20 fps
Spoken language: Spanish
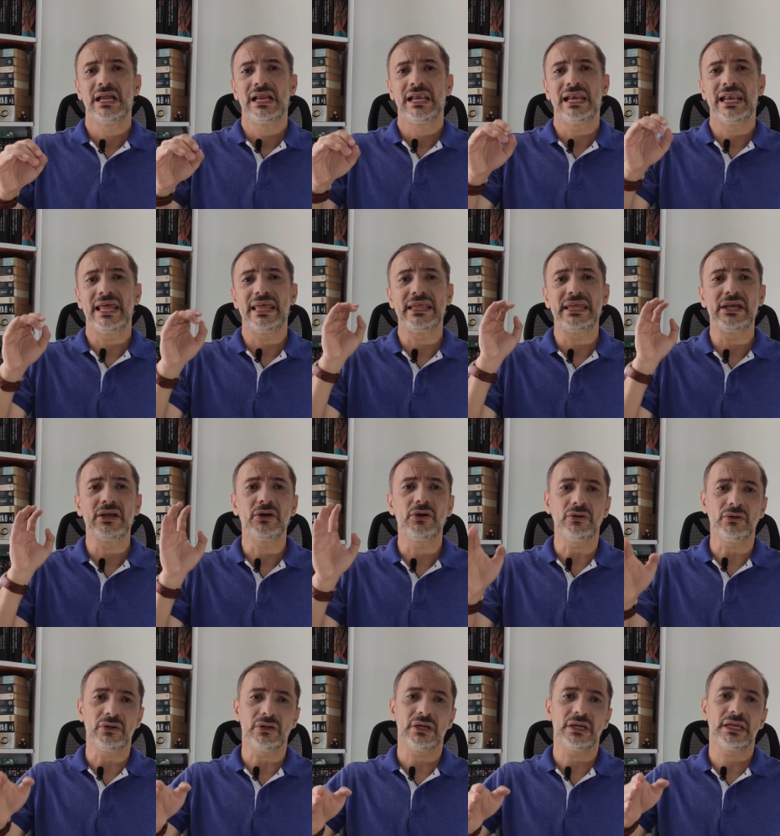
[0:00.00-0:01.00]
le
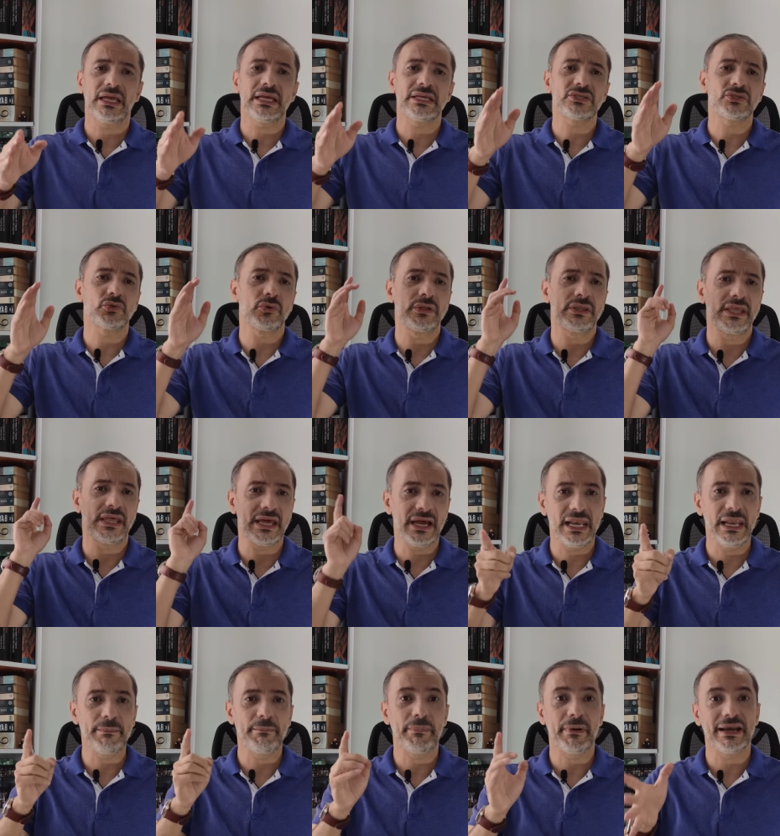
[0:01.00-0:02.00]
dijo que su idea
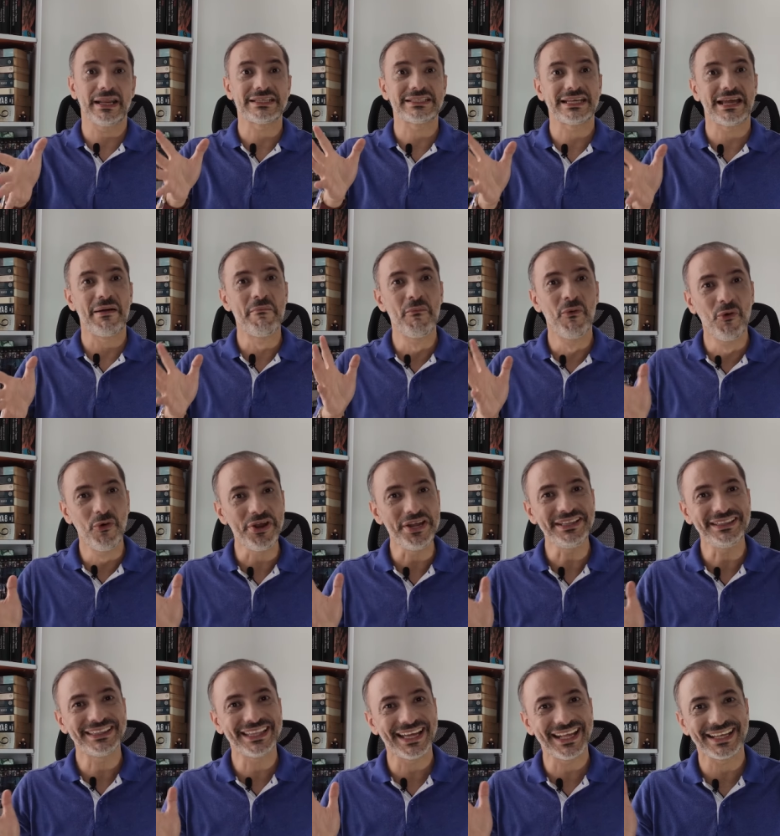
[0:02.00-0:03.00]
le parecía muy
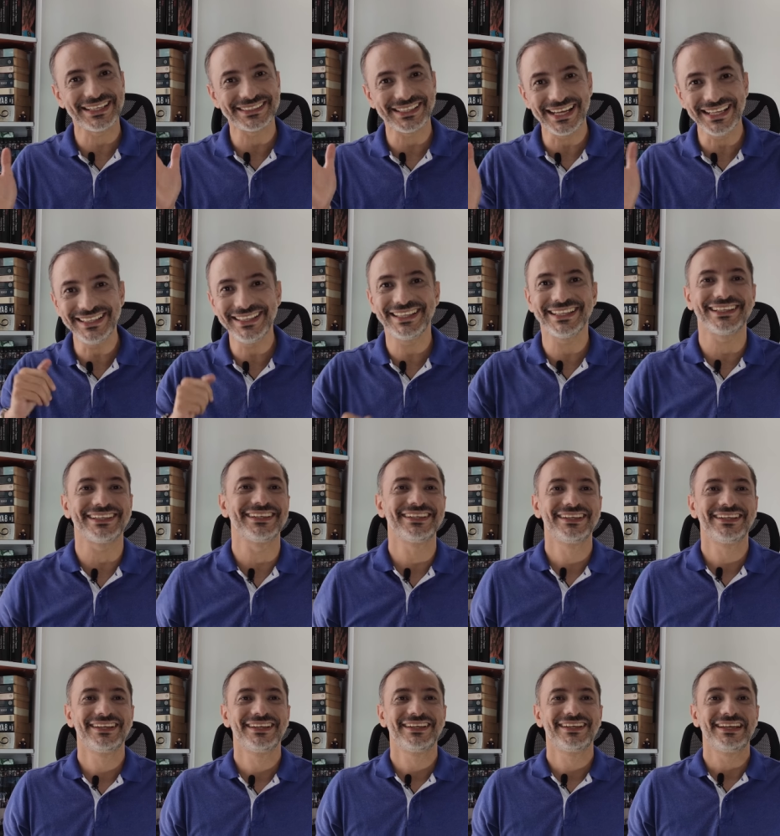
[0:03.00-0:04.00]
interesante
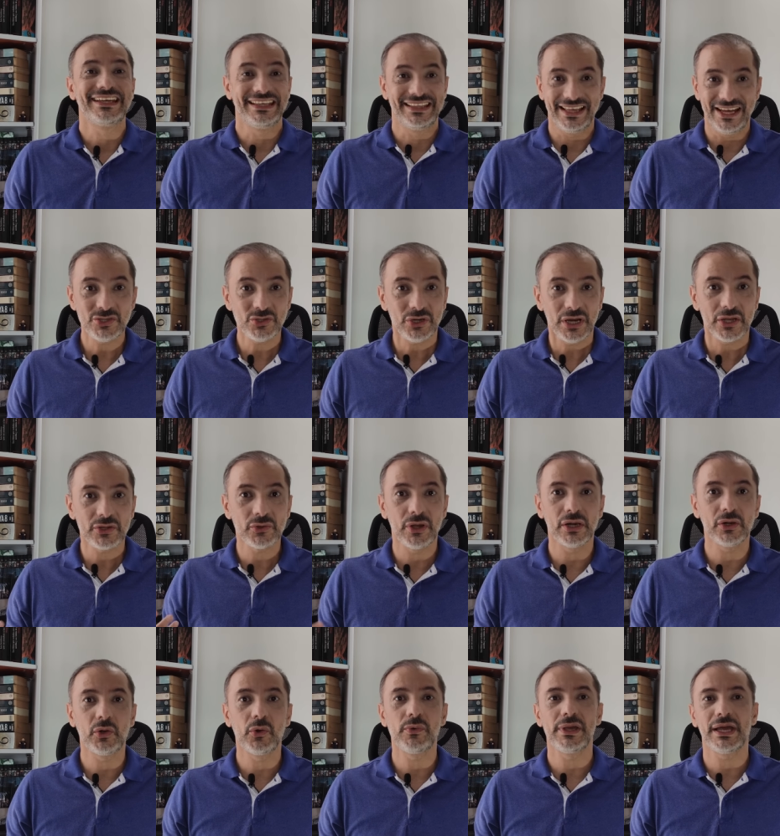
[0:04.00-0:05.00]
y de hecho le ayudó
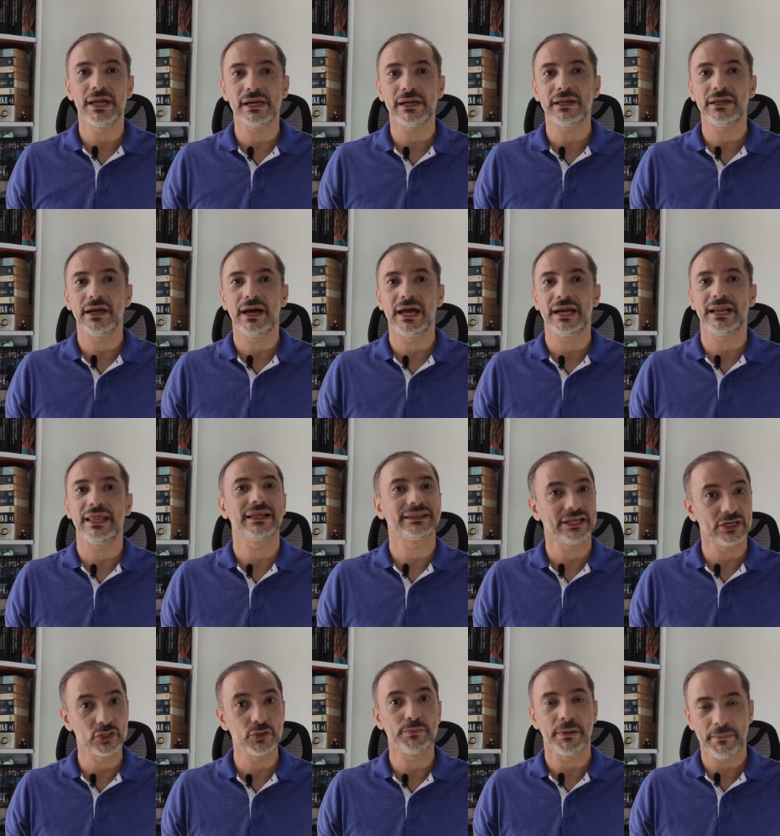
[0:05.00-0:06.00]
a QBR a
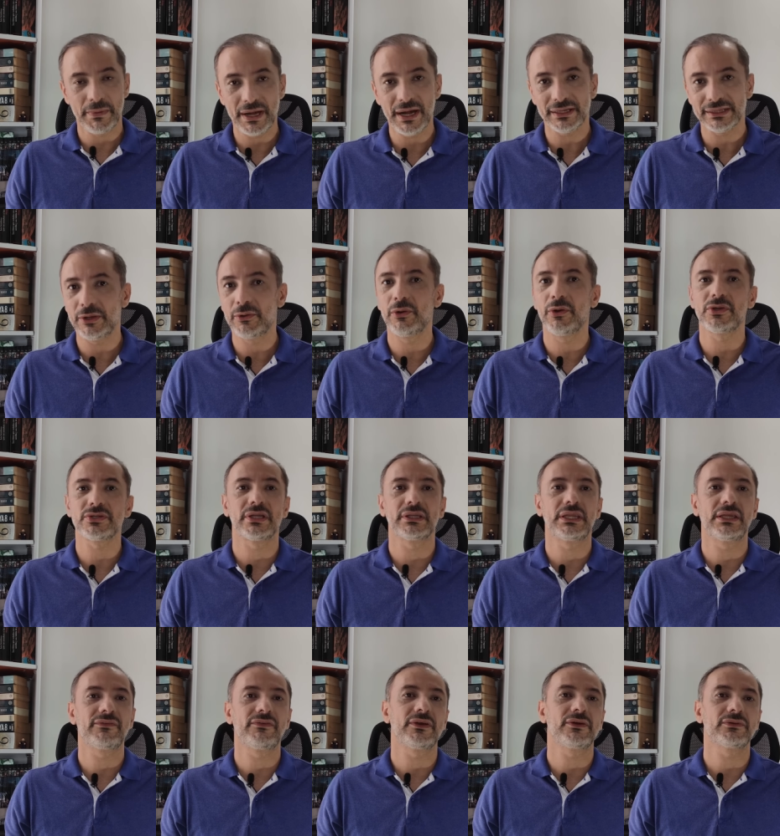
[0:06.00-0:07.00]
redactar su primer artículo
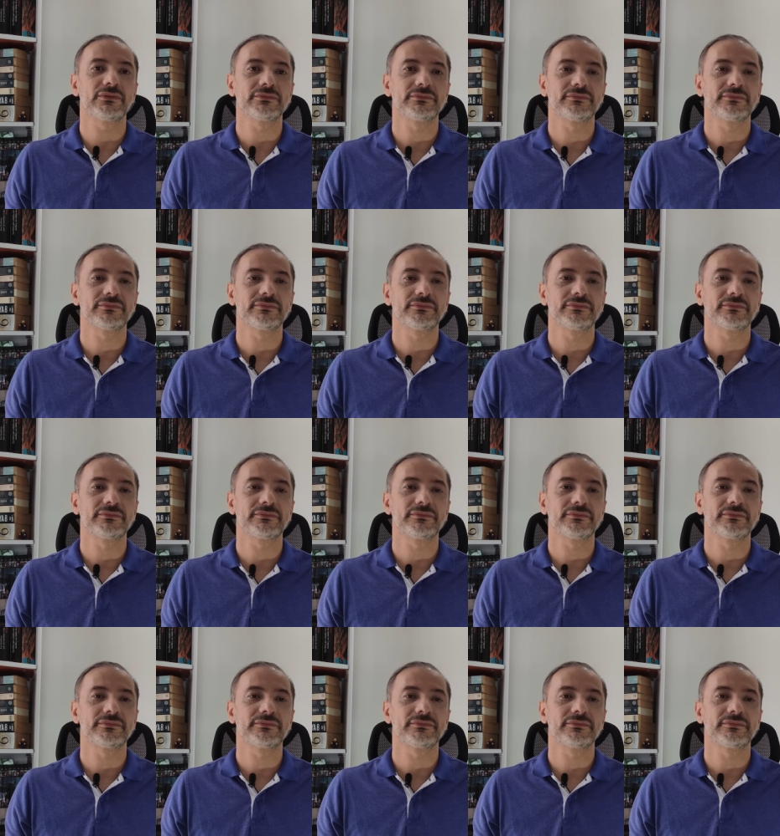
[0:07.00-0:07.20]
científico.